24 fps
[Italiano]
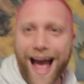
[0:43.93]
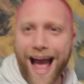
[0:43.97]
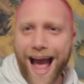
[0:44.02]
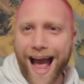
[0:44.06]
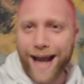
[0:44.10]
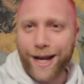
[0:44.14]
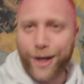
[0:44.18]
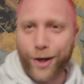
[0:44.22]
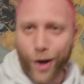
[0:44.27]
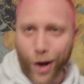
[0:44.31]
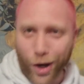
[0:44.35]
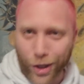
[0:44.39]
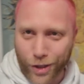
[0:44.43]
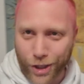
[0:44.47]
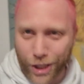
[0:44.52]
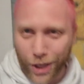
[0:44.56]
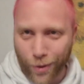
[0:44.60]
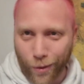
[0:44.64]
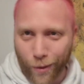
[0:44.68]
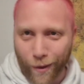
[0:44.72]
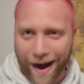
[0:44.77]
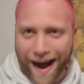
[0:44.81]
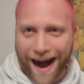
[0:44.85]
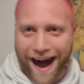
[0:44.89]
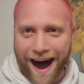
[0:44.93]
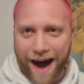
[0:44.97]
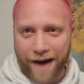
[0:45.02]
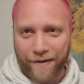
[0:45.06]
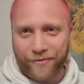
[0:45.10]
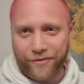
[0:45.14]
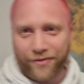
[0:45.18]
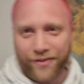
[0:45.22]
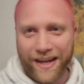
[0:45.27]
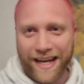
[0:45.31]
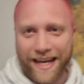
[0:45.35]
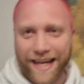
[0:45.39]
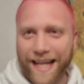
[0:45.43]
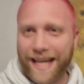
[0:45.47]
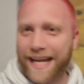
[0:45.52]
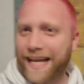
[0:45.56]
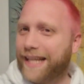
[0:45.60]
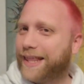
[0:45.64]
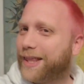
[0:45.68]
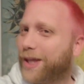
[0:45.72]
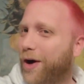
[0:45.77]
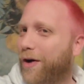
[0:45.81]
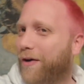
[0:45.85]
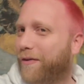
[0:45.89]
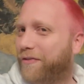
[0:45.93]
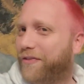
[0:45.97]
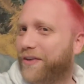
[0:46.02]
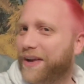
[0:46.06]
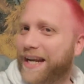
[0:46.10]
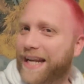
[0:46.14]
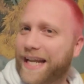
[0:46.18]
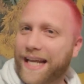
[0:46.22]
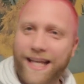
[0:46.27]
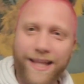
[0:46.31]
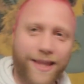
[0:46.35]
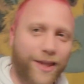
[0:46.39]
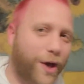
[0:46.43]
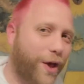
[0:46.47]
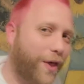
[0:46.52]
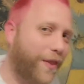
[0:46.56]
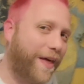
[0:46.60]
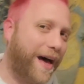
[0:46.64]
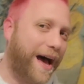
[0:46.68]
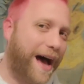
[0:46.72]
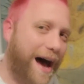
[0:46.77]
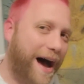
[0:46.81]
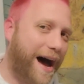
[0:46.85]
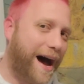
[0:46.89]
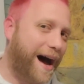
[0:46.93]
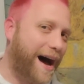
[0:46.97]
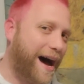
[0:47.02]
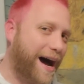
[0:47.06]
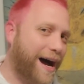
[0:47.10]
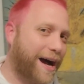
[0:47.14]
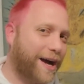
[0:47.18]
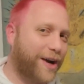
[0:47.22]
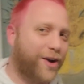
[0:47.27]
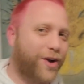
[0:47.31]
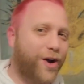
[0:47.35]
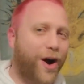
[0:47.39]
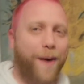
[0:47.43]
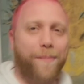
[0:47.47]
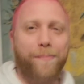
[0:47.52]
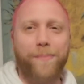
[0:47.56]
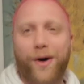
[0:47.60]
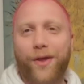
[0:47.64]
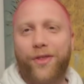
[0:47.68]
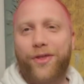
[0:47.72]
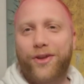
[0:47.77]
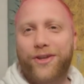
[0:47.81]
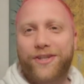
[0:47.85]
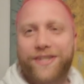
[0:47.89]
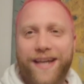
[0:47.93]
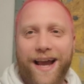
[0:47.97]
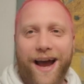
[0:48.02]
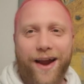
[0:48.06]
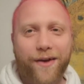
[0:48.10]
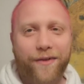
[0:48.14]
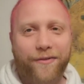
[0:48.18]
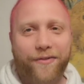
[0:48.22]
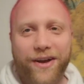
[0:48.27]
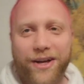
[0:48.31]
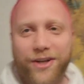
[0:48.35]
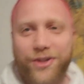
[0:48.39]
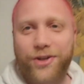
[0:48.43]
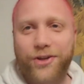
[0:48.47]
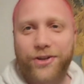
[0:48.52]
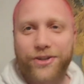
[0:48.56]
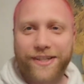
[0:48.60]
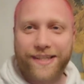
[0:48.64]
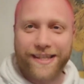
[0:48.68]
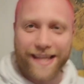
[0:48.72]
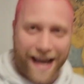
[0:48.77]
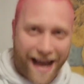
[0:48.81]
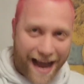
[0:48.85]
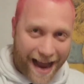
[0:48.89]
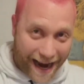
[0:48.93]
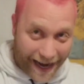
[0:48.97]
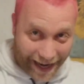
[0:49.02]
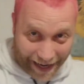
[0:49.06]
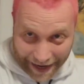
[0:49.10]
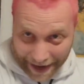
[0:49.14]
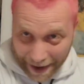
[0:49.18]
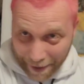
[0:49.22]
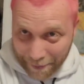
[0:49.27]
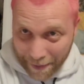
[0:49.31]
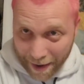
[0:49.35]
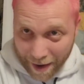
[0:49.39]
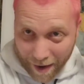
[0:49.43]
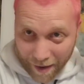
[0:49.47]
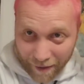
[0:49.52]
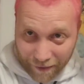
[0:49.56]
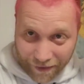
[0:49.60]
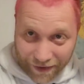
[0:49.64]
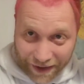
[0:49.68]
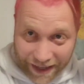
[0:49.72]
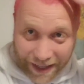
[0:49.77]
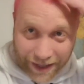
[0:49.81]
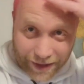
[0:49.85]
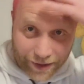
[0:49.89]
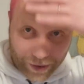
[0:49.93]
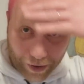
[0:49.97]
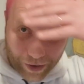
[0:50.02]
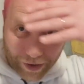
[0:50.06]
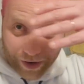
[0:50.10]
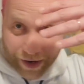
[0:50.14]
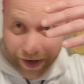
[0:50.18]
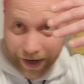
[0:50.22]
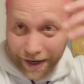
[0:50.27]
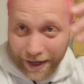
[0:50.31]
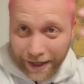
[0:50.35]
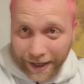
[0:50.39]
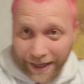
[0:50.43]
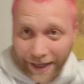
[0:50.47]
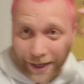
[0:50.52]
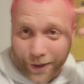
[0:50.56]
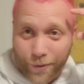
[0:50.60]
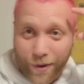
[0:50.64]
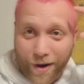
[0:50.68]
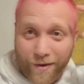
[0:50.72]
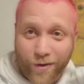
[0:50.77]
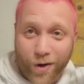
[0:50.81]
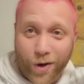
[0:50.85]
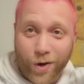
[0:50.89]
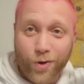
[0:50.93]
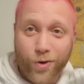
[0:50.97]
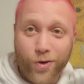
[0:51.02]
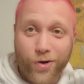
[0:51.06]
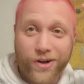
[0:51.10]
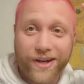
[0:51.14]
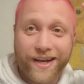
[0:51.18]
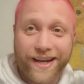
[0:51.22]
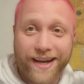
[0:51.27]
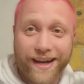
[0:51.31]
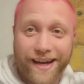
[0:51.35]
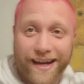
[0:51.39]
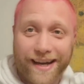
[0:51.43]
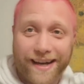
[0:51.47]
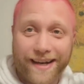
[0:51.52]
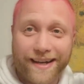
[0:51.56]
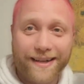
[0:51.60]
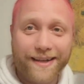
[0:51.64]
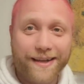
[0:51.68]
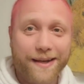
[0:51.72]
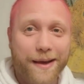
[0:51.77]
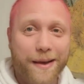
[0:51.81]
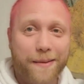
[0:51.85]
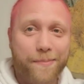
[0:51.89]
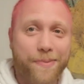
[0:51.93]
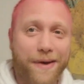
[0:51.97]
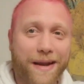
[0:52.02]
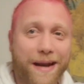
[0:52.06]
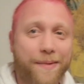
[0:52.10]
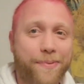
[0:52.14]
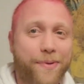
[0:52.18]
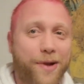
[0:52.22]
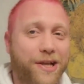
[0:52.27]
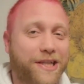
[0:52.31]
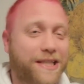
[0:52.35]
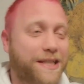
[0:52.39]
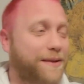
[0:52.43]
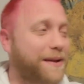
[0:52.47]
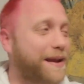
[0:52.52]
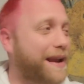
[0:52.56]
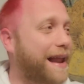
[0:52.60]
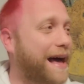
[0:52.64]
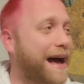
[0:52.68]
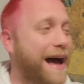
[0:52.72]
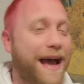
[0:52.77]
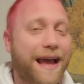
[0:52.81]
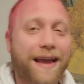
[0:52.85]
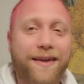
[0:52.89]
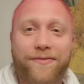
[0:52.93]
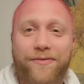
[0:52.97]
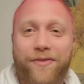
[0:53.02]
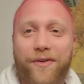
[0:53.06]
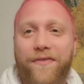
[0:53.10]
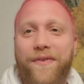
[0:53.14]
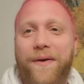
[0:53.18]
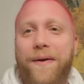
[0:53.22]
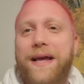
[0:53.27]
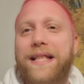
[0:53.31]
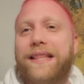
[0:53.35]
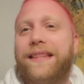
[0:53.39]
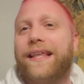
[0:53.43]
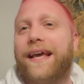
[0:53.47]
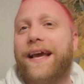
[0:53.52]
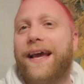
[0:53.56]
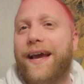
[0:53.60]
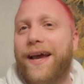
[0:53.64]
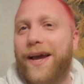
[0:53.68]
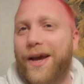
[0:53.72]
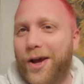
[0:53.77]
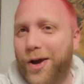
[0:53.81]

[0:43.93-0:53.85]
Eccoci qua, finito, finito da Gobbo Toscano fashion style, abbiamo finito il nuovo look per le prossime live, ovviamente